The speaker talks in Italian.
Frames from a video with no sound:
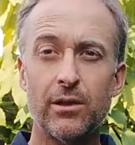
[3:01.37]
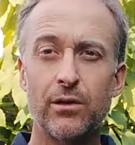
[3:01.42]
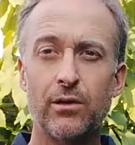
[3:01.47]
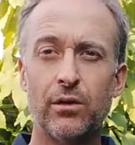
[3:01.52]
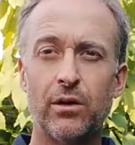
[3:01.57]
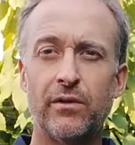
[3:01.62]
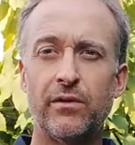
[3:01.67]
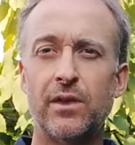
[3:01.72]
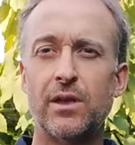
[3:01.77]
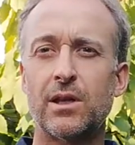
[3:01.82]

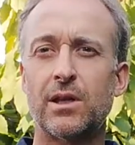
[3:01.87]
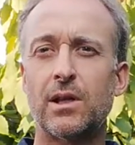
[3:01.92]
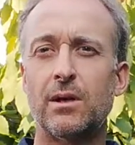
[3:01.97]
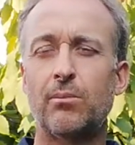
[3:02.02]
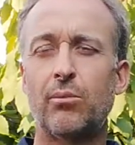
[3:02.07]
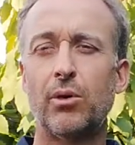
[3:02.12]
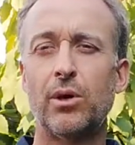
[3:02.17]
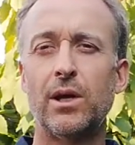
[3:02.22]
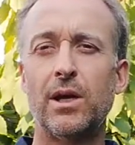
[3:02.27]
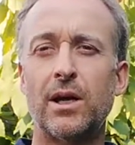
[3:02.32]
non diventa
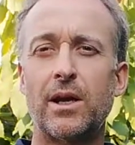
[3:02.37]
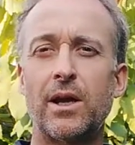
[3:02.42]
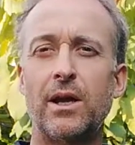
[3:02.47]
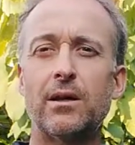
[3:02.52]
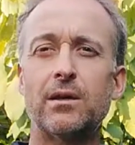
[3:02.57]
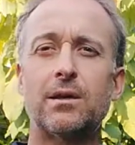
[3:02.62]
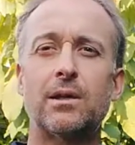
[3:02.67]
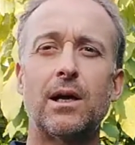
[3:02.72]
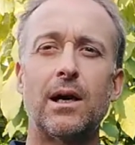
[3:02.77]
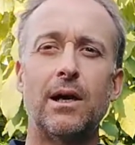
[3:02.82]
poi la
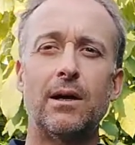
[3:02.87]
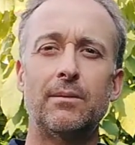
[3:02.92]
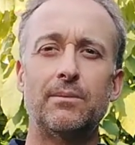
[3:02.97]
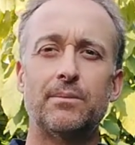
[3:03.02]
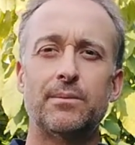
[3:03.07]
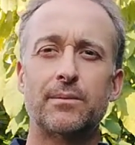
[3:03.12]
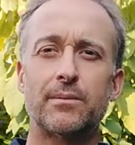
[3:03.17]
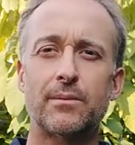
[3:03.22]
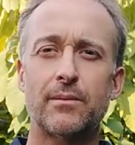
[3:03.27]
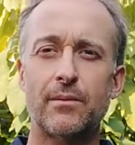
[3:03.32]
realtà
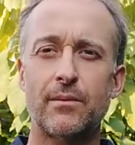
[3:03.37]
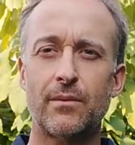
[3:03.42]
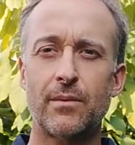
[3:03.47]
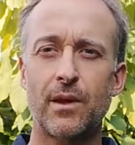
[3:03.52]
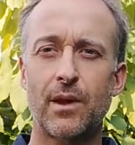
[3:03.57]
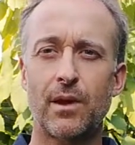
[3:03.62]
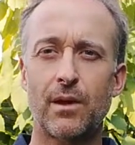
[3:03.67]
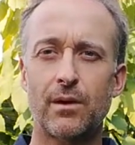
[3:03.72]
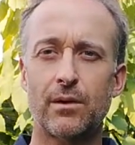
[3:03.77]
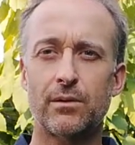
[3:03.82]
mh,
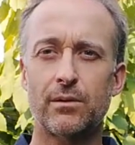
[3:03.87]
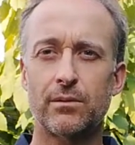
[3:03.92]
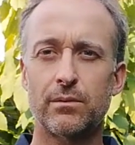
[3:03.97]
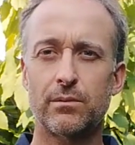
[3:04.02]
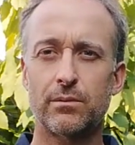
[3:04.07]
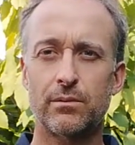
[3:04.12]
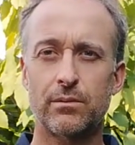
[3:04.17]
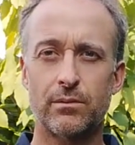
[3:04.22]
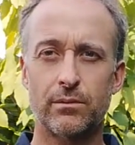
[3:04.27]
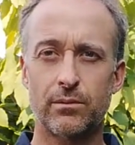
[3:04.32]

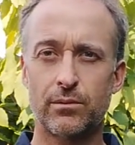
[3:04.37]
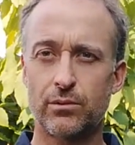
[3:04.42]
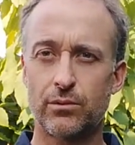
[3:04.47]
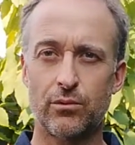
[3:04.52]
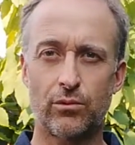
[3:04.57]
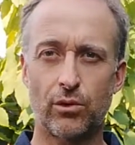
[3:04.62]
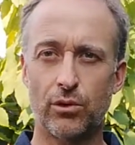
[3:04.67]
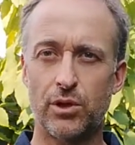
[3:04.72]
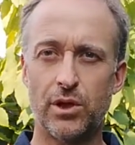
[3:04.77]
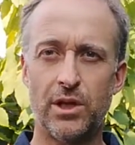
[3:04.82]
mm,
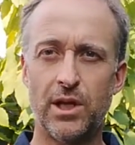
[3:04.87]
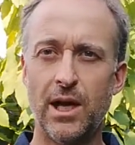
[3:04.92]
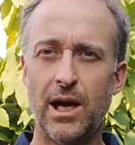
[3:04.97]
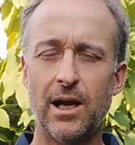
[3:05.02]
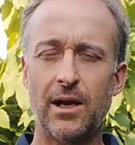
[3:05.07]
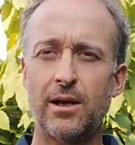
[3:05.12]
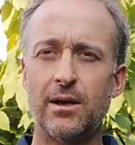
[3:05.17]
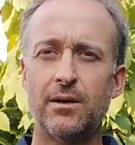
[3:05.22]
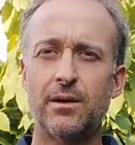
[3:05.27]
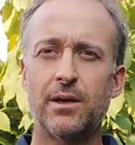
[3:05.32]

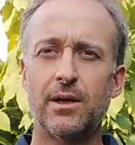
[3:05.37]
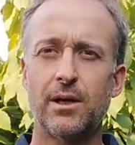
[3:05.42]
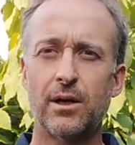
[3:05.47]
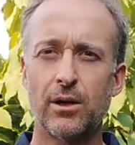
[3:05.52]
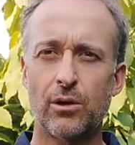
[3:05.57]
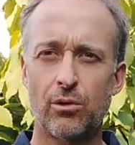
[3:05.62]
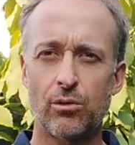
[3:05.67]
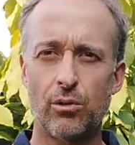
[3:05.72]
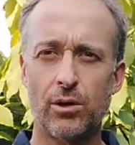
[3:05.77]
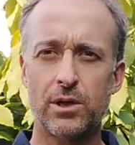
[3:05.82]
quotidiana.
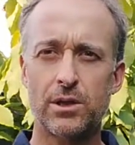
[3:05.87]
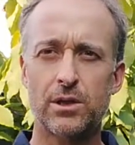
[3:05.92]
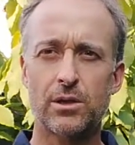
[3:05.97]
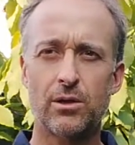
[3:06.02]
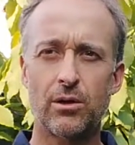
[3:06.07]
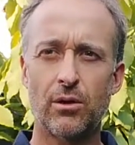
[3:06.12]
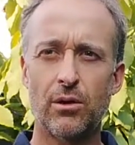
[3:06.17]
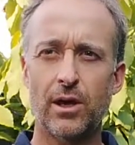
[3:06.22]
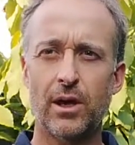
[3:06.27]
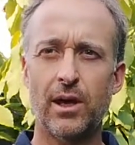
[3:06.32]

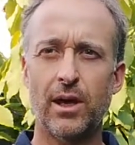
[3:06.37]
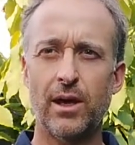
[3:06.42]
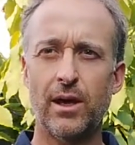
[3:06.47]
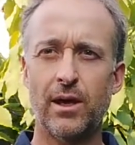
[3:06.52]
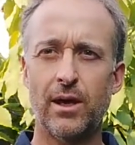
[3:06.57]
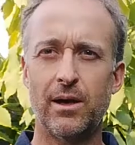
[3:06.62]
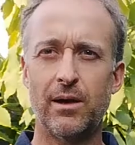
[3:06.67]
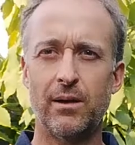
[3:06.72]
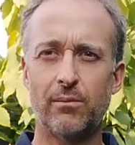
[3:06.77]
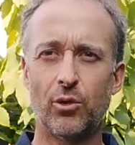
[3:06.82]
Questo
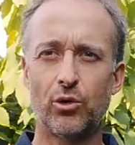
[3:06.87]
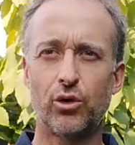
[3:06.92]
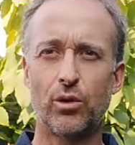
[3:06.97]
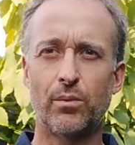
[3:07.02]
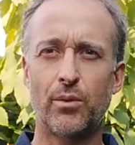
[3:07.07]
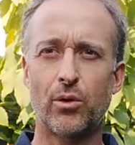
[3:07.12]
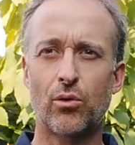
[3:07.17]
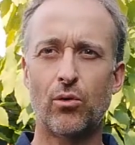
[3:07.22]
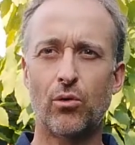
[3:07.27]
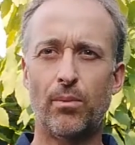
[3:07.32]
è molto
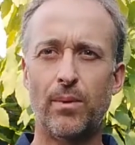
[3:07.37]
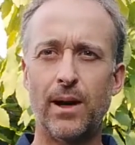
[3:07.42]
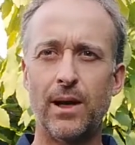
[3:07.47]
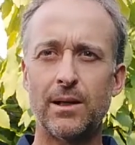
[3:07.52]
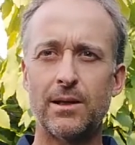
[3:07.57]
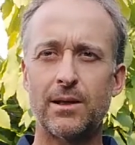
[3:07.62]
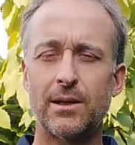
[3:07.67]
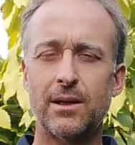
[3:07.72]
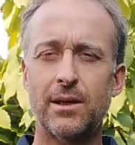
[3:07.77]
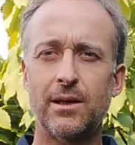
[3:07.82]

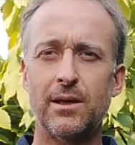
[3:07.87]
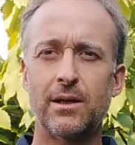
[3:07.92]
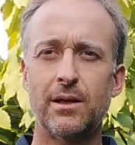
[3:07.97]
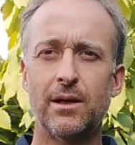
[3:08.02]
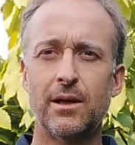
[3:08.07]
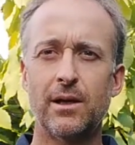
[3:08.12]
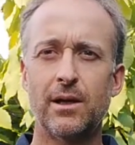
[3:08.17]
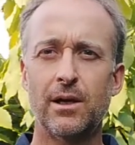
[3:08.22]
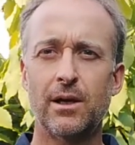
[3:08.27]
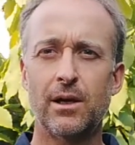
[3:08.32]
preoccupante,
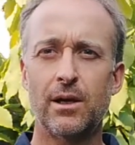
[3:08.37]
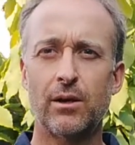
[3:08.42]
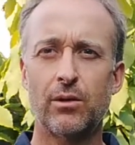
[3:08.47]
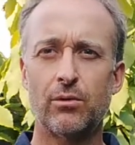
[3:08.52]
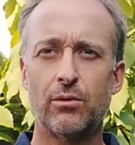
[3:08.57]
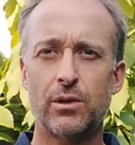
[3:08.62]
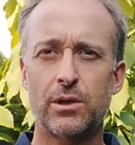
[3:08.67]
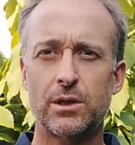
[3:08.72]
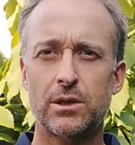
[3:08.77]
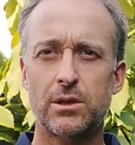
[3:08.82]

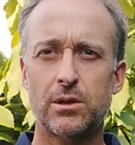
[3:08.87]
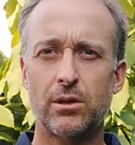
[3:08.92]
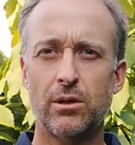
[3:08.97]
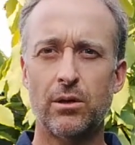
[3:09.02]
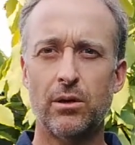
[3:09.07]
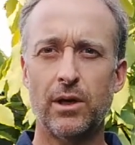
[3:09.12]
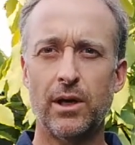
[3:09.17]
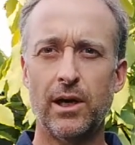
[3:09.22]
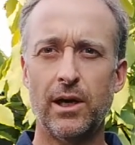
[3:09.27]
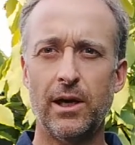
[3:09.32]
è,
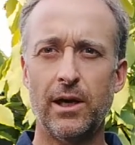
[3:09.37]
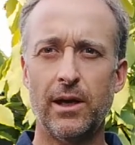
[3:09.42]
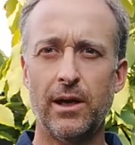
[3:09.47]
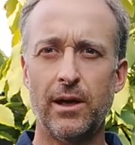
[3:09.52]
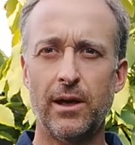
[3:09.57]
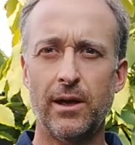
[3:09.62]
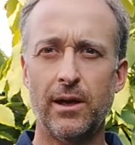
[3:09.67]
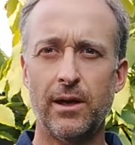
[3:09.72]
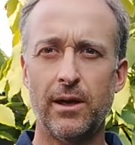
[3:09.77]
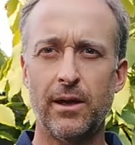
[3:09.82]

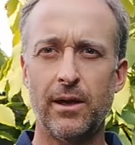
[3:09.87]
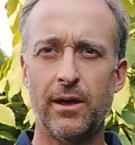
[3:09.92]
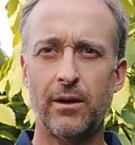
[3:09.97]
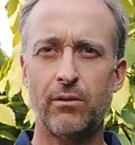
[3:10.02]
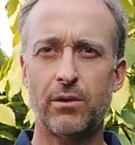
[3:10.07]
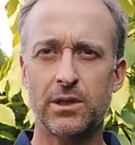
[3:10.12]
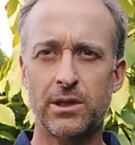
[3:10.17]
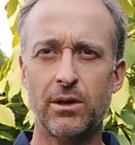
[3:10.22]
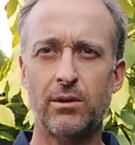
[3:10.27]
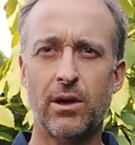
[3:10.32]

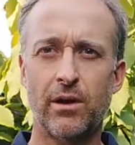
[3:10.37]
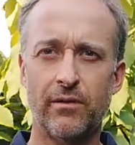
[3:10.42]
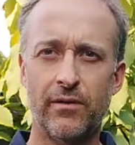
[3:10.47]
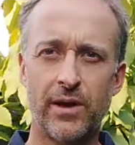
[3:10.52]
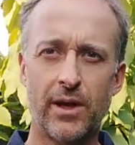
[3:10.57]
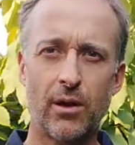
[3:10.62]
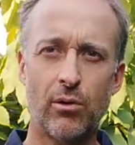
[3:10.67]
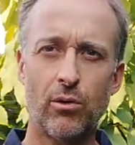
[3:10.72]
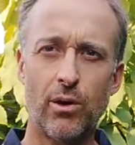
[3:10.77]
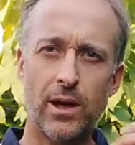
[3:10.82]
questa è una
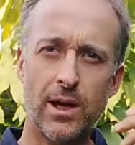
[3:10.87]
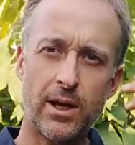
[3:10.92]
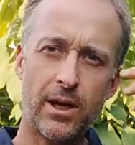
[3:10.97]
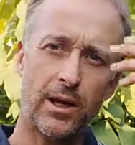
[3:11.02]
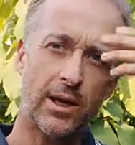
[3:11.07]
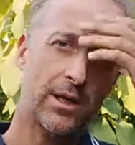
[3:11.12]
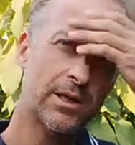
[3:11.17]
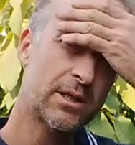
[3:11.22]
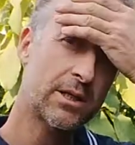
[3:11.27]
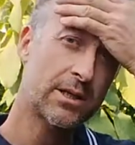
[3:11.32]
vera
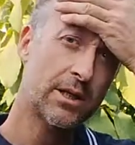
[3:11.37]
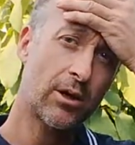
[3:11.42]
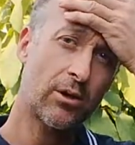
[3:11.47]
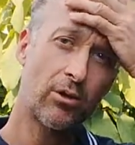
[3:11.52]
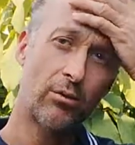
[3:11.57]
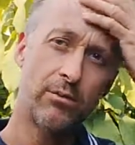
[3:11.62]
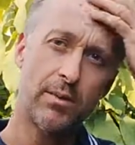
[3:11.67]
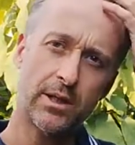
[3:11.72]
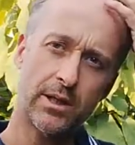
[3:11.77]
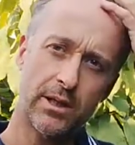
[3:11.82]
guerra che si sta
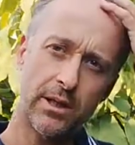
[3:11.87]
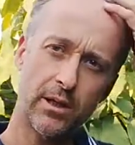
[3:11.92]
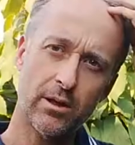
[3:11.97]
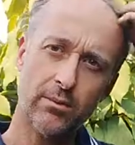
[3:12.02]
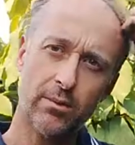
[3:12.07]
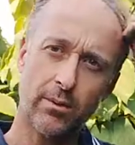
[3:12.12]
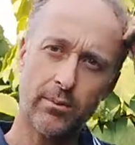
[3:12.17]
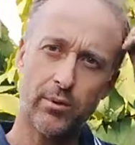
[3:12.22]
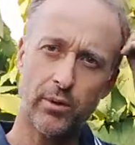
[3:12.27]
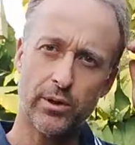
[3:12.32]
combattendo
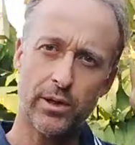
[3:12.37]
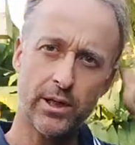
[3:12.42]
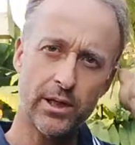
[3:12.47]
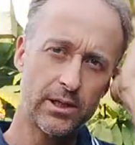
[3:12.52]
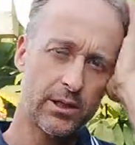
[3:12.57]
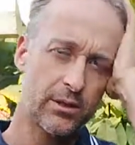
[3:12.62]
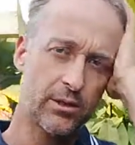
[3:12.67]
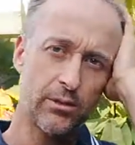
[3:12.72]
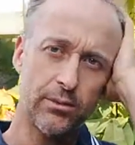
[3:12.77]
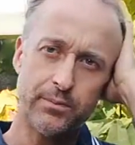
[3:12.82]
proprio
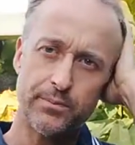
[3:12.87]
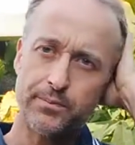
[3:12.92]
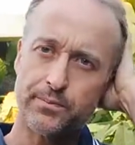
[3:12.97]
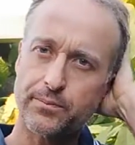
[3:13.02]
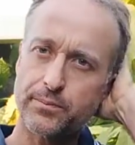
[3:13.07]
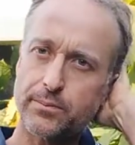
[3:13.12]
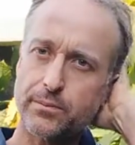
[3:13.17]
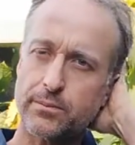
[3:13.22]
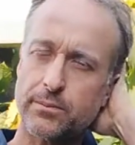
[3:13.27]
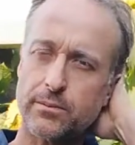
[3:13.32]
adesso,
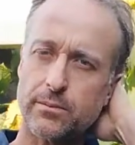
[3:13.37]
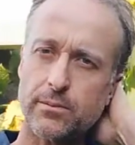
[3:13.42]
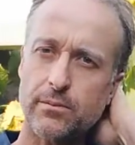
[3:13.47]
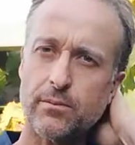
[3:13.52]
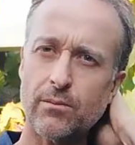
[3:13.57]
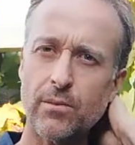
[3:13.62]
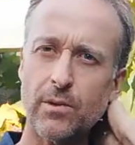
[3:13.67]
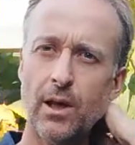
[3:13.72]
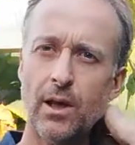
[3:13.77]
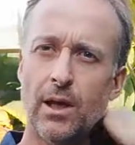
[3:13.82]

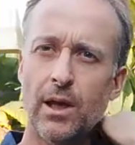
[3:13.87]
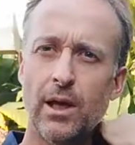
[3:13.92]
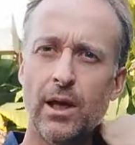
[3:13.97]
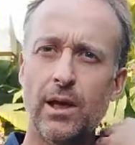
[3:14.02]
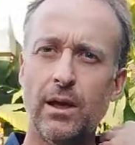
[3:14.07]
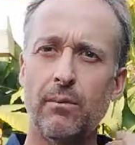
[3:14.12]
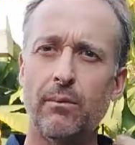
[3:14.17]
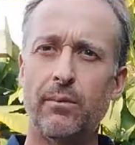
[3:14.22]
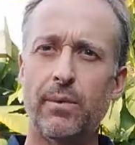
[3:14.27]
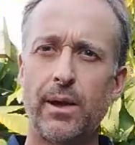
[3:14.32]

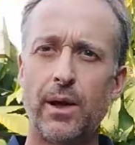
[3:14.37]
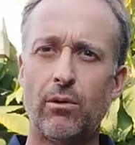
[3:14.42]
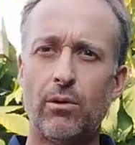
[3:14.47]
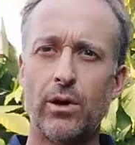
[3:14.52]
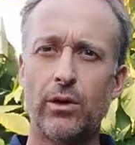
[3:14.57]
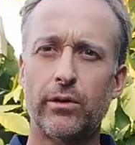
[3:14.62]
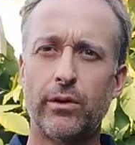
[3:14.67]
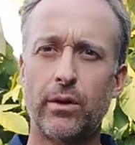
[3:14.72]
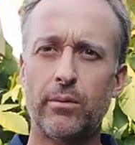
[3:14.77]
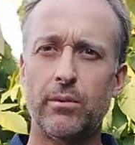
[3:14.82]
per la
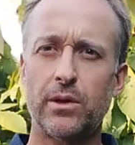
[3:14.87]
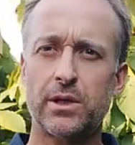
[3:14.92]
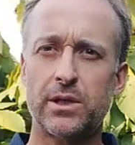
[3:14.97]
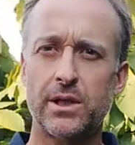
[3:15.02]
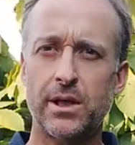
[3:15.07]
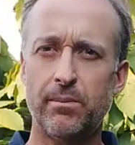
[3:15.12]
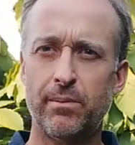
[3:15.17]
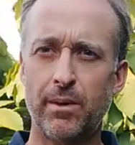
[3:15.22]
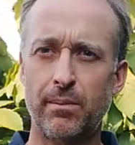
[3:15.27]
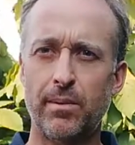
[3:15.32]
quale dovremmo
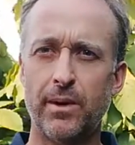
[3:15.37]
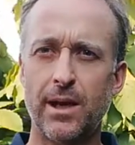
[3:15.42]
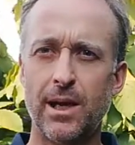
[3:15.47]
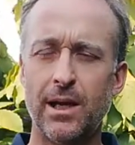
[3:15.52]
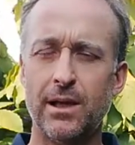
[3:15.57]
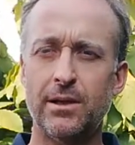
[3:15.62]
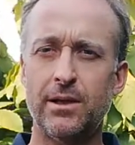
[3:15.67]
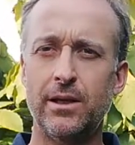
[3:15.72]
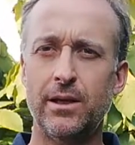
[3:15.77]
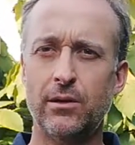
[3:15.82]
essere
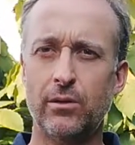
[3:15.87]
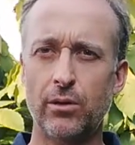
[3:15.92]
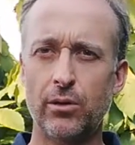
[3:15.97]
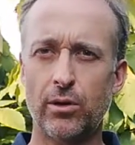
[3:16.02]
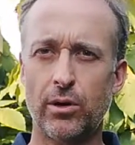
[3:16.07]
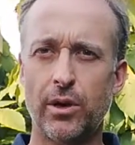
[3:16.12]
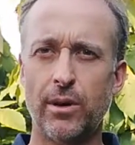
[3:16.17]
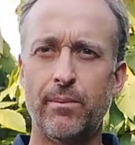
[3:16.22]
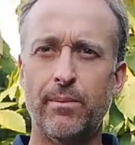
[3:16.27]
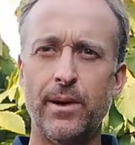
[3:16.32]
preparati, con gli
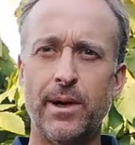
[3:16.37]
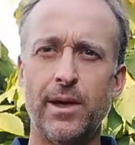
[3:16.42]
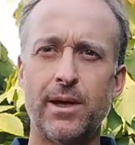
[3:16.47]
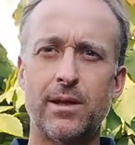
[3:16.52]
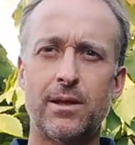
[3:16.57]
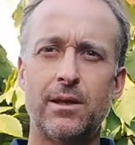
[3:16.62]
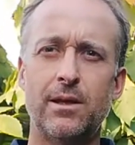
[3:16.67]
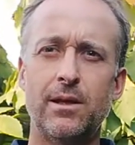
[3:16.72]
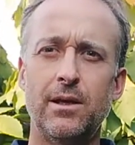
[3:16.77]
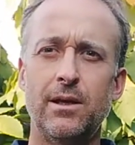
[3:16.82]
occhi
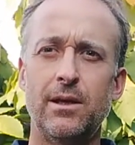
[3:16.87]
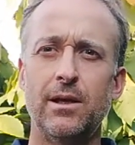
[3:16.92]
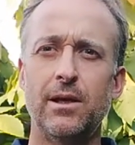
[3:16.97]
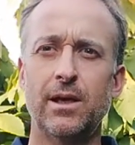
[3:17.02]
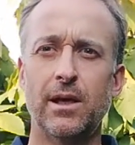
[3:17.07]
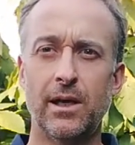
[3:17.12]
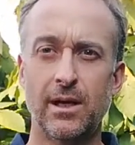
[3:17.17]
aperti,